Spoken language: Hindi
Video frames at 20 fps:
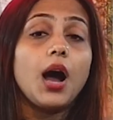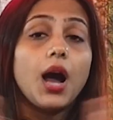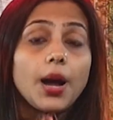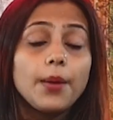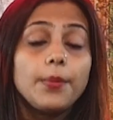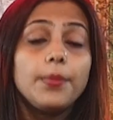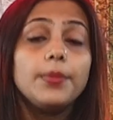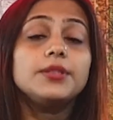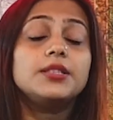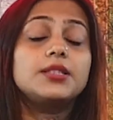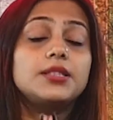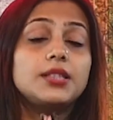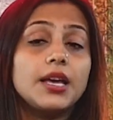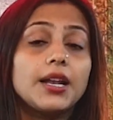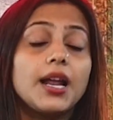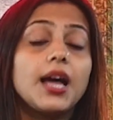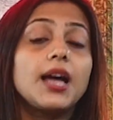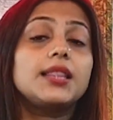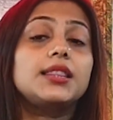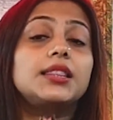अब
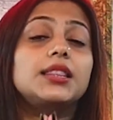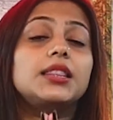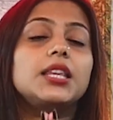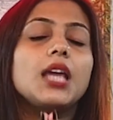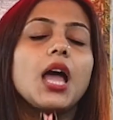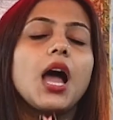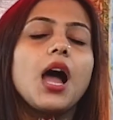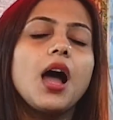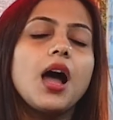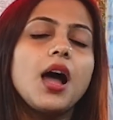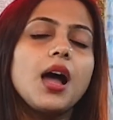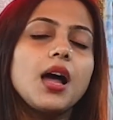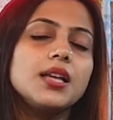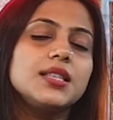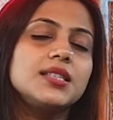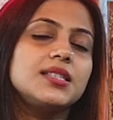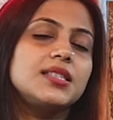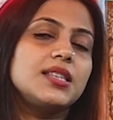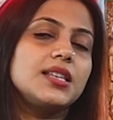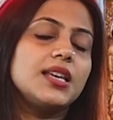जरा
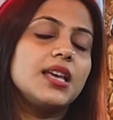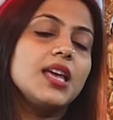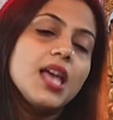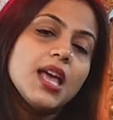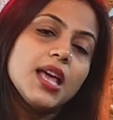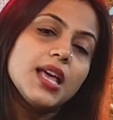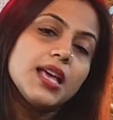ध्यान से